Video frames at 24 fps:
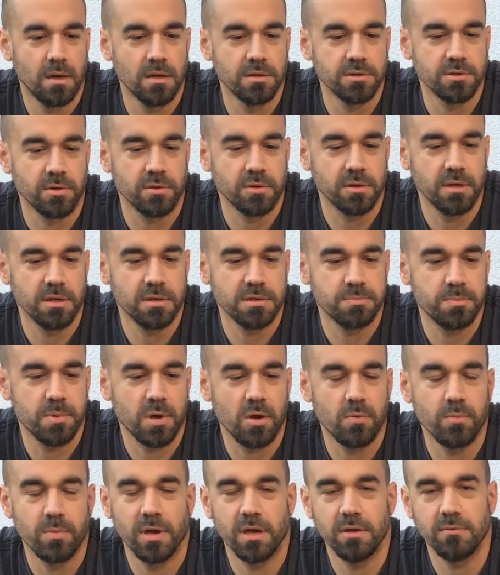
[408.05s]
Also auch hier
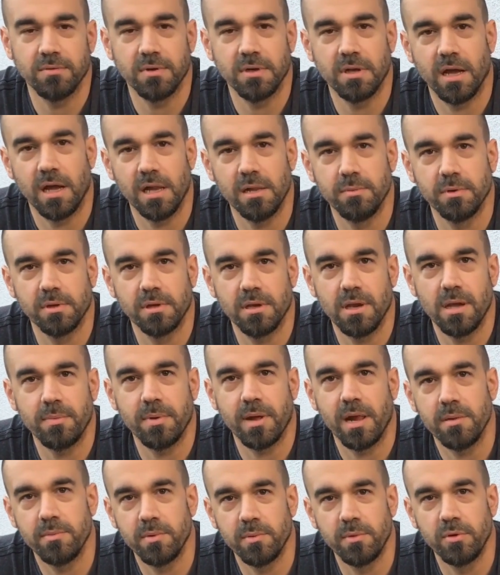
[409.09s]
brauchen wir etwa eine halbe,
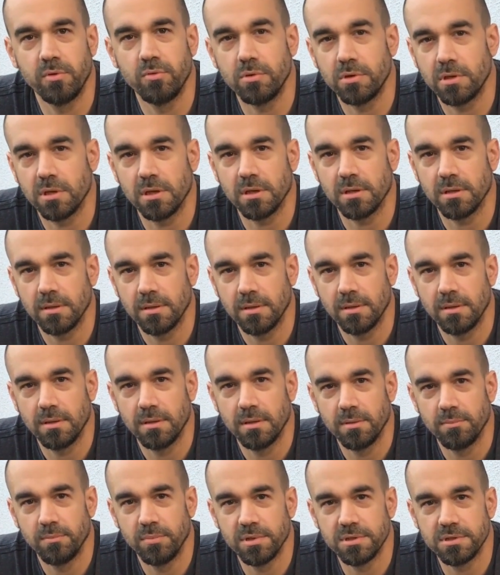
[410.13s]
knappe halbe Minute,
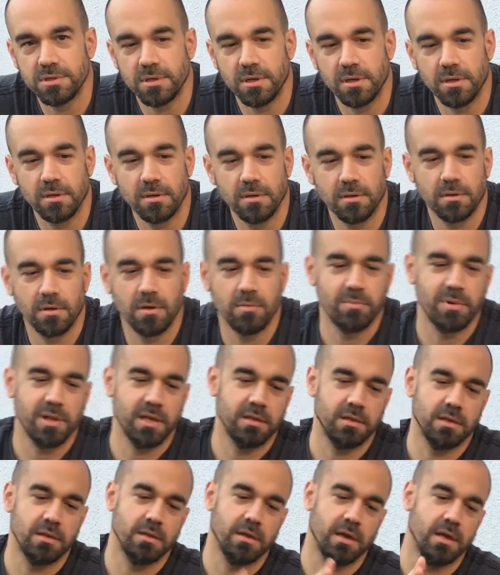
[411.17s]
bis er
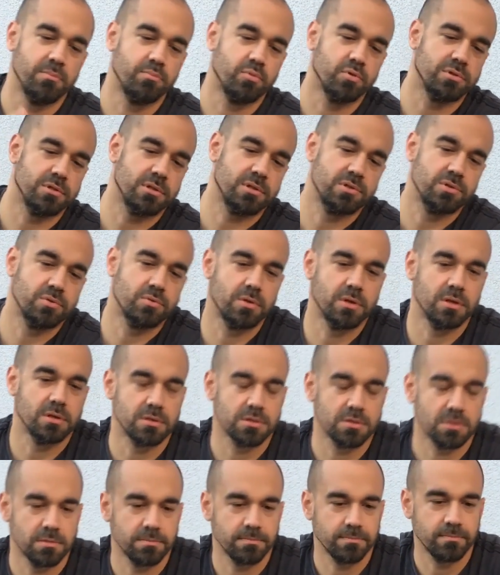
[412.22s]
komplett in der Endposition
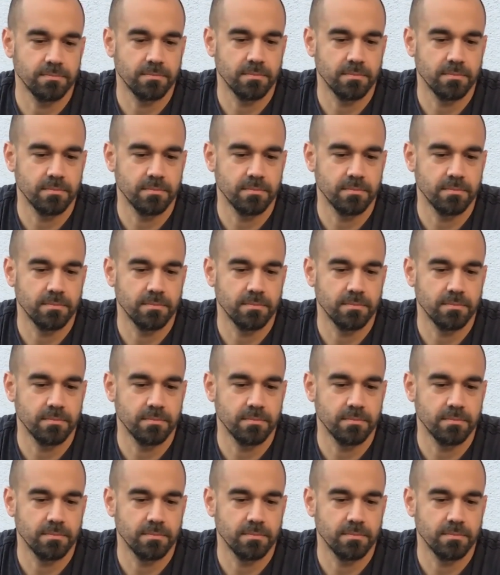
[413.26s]
ist.